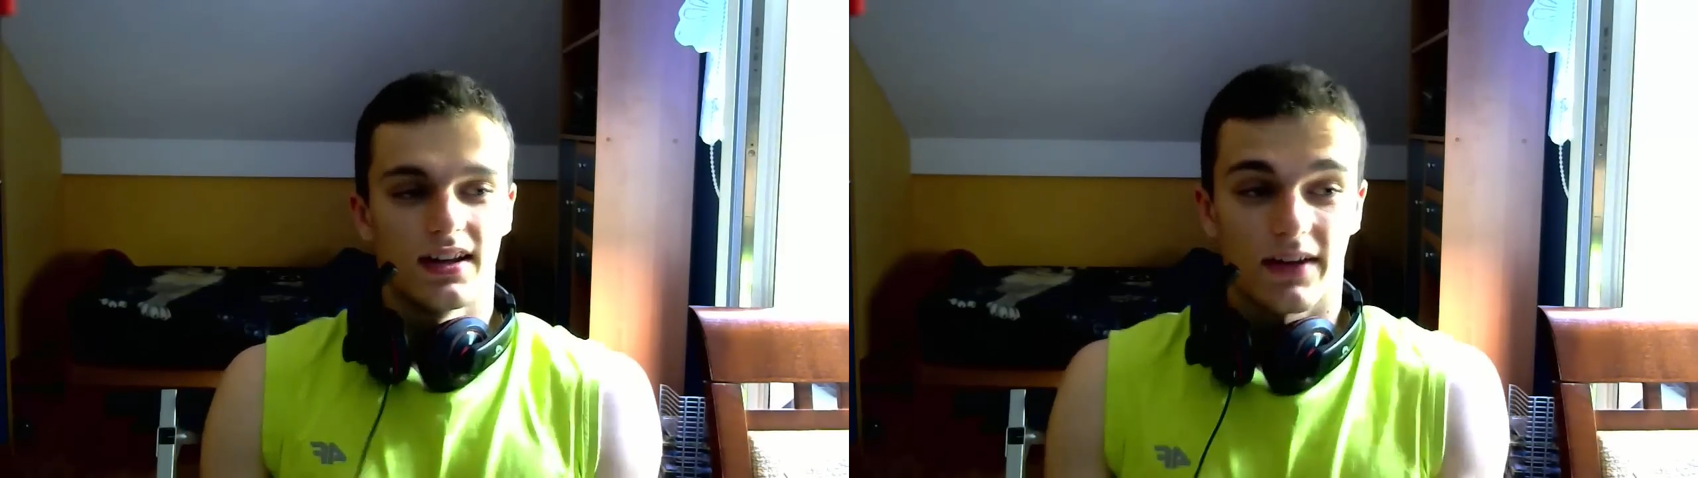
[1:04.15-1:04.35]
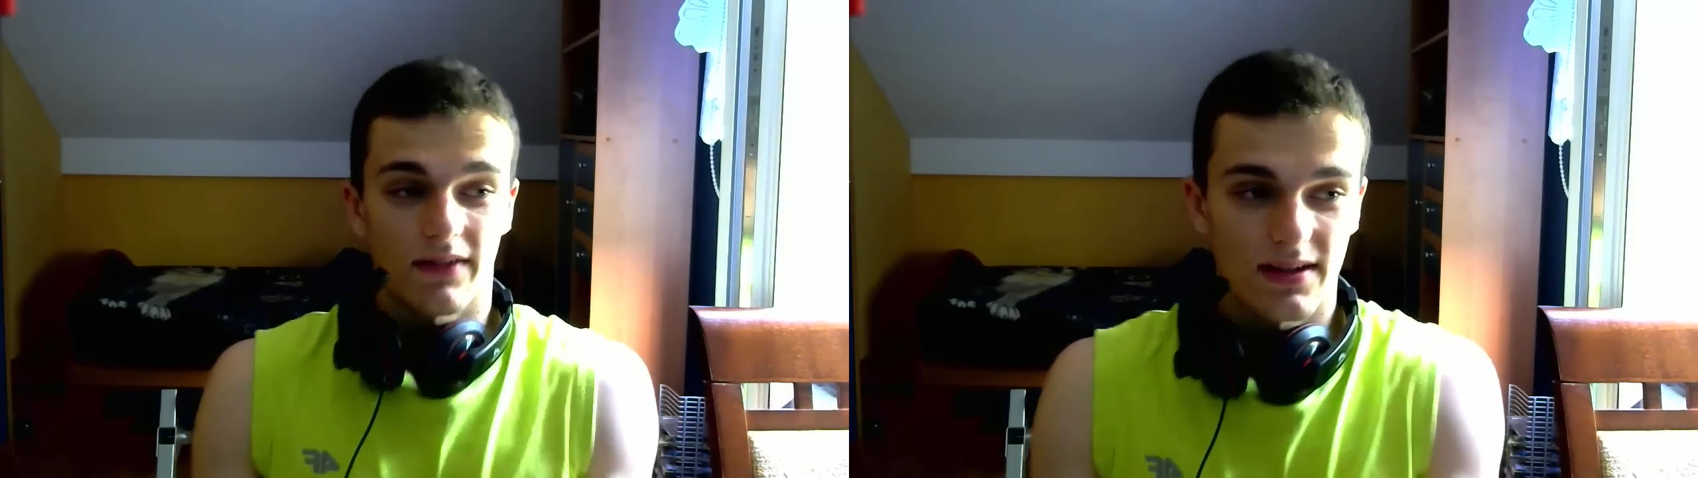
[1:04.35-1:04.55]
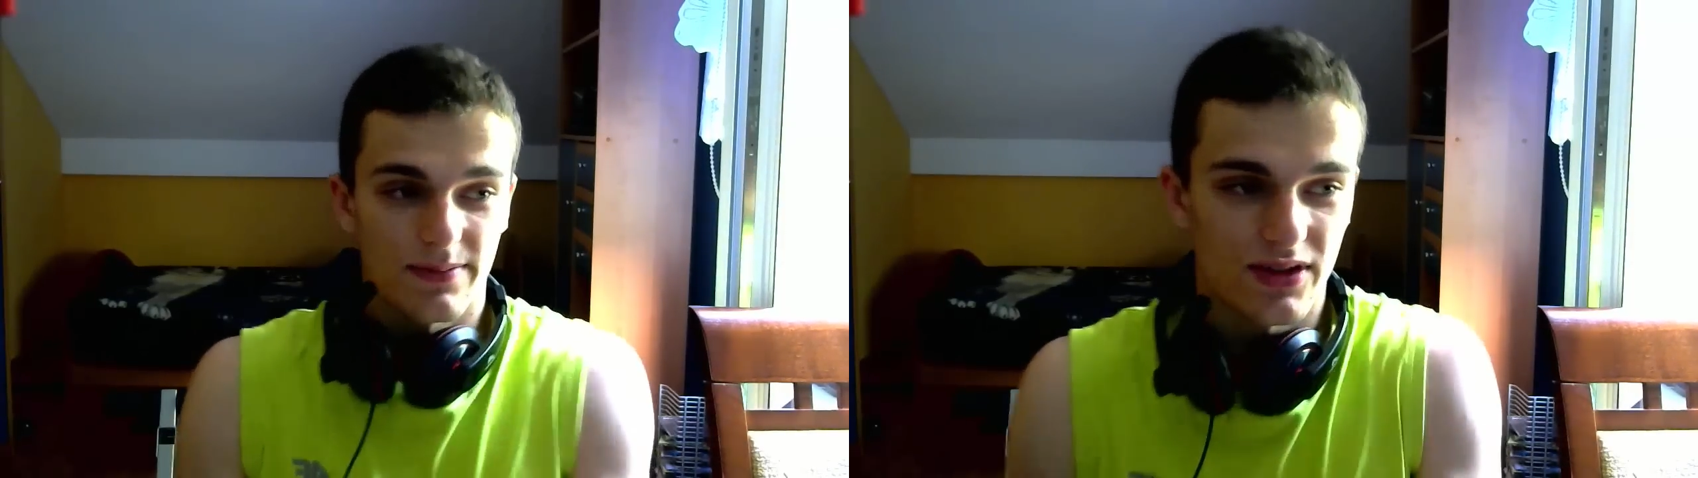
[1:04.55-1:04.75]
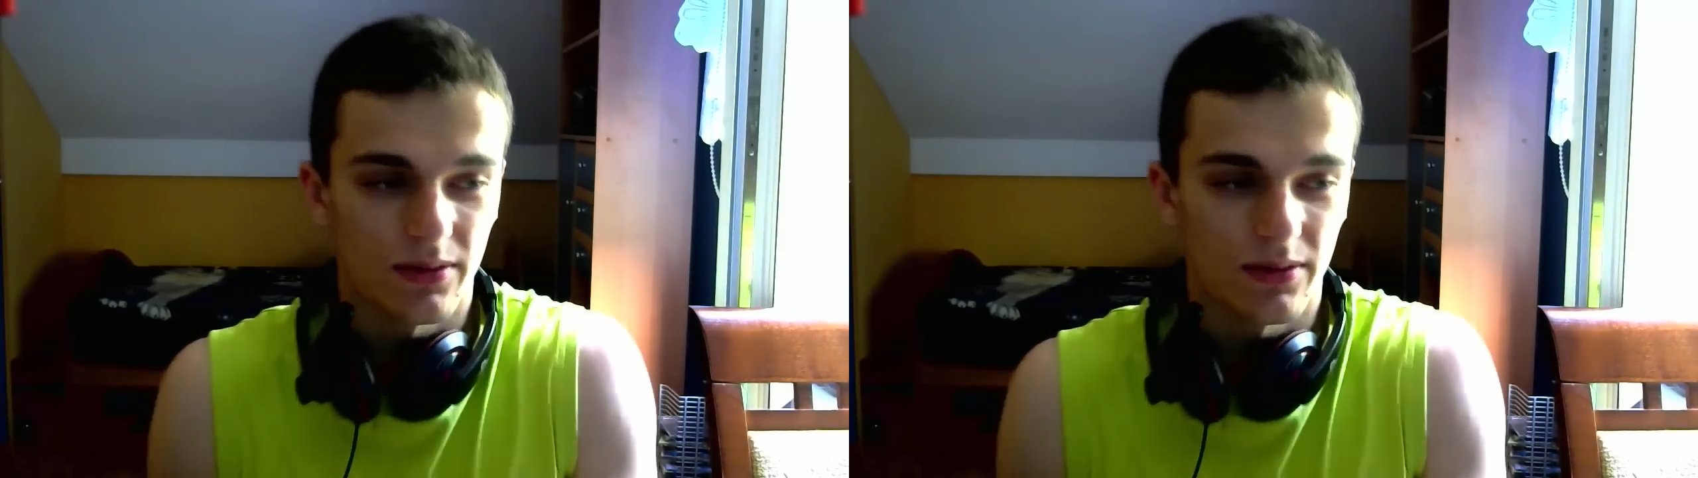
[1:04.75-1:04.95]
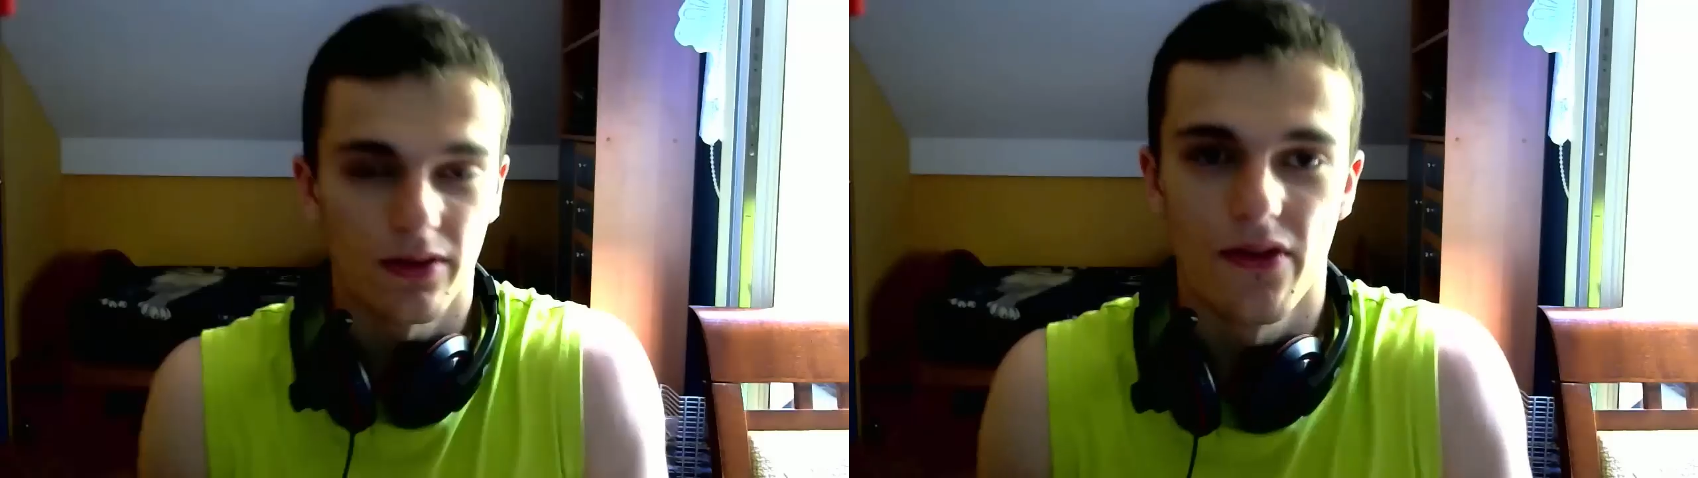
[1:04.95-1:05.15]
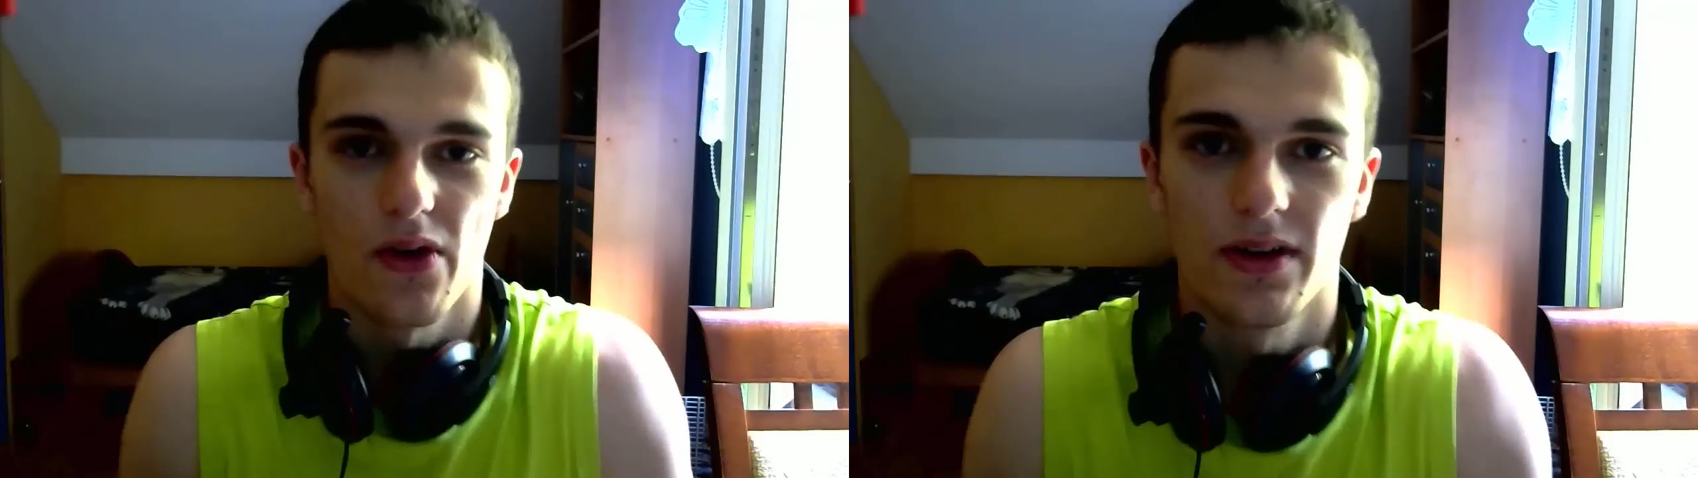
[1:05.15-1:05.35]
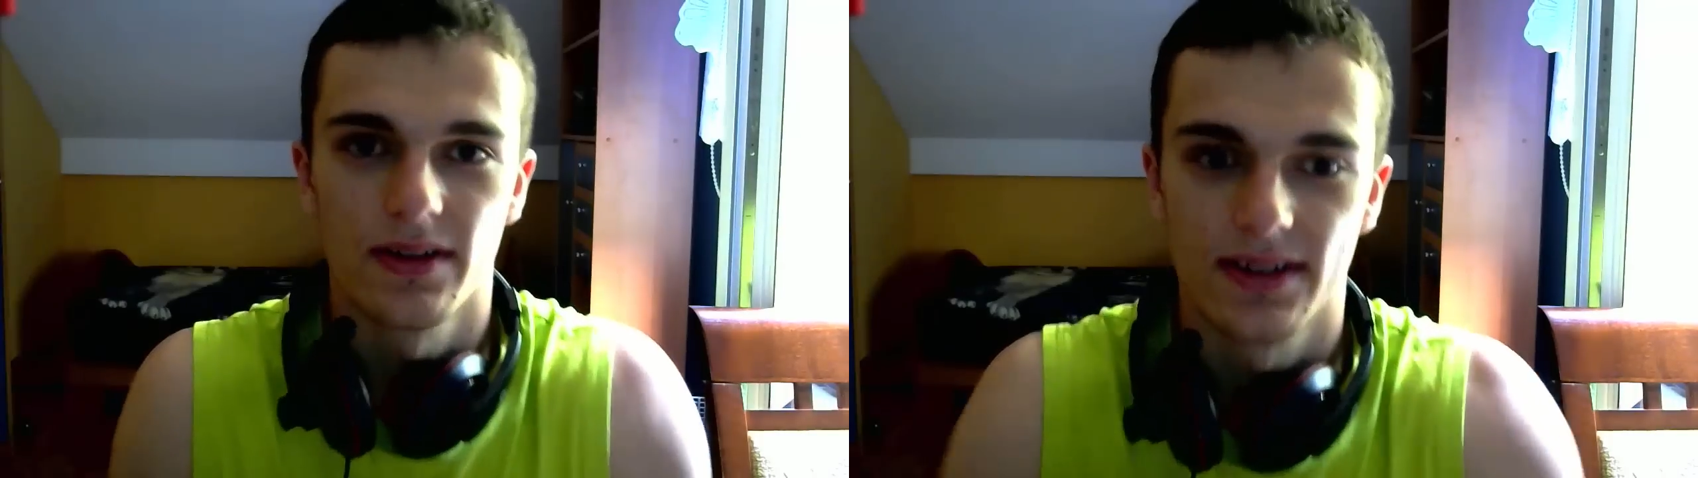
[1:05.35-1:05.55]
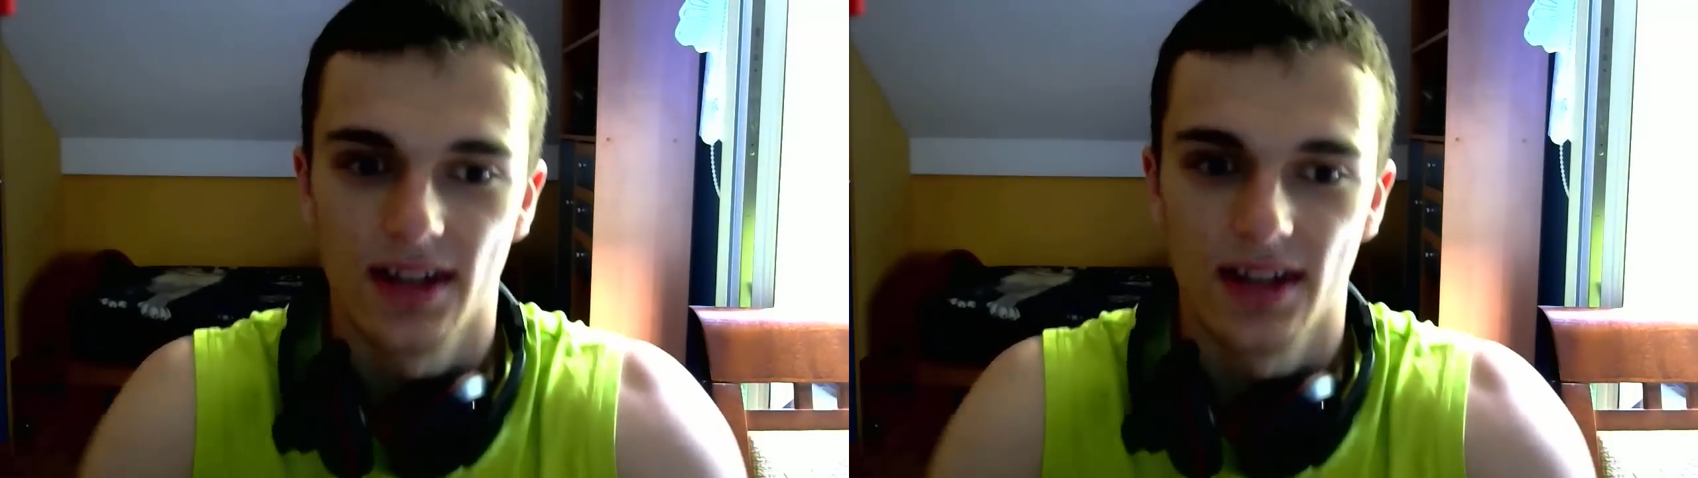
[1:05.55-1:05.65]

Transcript: Tak więc podsumowując,